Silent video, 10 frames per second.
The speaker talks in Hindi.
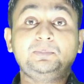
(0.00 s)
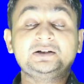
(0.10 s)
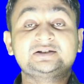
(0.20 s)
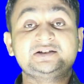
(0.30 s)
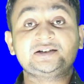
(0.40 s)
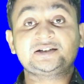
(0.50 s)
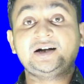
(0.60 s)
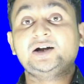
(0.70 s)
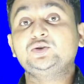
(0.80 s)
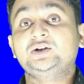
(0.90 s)
पल्स रेट
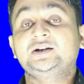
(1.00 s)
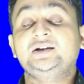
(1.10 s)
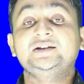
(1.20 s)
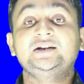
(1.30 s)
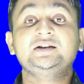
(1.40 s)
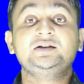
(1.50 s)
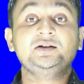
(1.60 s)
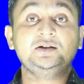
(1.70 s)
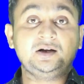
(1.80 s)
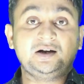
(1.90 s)
का हाई होना यानी
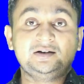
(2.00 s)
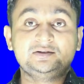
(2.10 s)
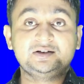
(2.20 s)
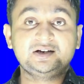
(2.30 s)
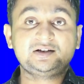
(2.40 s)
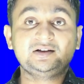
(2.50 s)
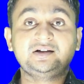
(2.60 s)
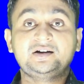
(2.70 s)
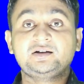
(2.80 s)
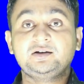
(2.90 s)
कि हार्ट दिल की
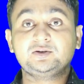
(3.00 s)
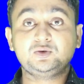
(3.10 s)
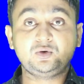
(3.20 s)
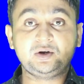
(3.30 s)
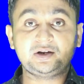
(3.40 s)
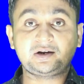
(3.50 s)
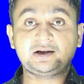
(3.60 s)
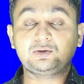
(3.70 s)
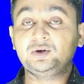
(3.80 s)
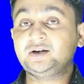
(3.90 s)
धड़कन को
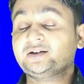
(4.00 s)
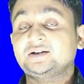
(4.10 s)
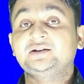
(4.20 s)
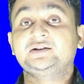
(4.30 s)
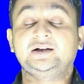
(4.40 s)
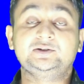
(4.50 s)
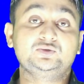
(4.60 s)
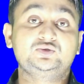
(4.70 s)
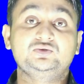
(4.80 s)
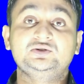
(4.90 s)
इरेगुलर कर देता है
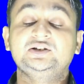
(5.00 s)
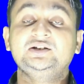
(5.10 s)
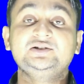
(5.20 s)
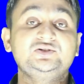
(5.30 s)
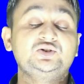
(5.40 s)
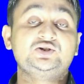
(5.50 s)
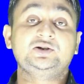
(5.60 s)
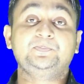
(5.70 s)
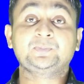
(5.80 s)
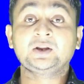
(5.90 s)
दोस्तों ये
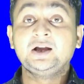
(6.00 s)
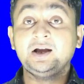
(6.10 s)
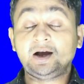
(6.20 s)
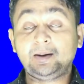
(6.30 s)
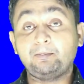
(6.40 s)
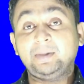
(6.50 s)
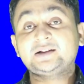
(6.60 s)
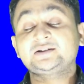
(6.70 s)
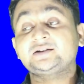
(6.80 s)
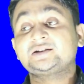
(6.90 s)
इंजेक्शन हम
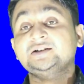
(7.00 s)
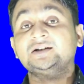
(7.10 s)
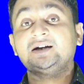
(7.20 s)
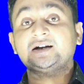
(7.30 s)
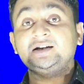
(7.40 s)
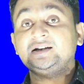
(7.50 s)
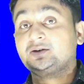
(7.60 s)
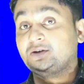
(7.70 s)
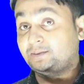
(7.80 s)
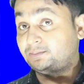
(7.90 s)
बात करते हैं अगले
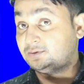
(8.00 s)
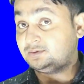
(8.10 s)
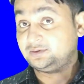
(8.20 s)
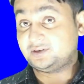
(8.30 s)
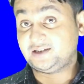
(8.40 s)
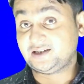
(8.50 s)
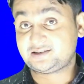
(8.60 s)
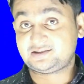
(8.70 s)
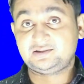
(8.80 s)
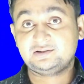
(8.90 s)
अब
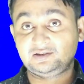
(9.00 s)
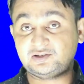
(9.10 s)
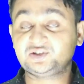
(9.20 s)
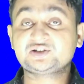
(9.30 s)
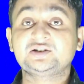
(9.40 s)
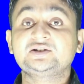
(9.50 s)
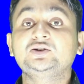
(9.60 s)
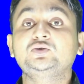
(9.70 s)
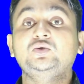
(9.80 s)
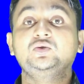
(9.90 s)
नेक्स्ट इंजेक्शन
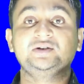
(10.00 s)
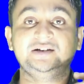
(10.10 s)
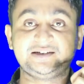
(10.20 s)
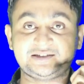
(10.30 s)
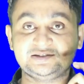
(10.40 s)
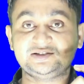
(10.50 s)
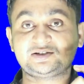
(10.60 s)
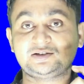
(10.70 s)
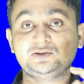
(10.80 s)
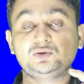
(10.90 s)
की तो नेक्स्ट
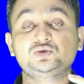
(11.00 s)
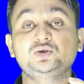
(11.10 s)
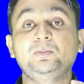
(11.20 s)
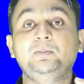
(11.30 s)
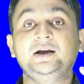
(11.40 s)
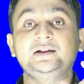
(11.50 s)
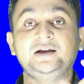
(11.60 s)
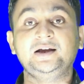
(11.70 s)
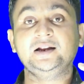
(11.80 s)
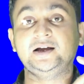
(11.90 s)
इंजेक्शन दोस्तों
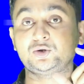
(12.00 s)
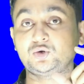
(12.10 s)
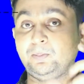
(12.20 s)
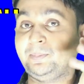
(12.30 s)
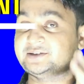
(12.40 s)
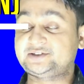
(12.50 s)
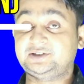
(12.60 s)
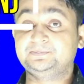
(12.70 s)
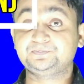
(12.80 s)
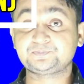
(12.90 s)
मेथाइल
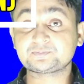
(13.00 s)
अर्गोमेट्रिन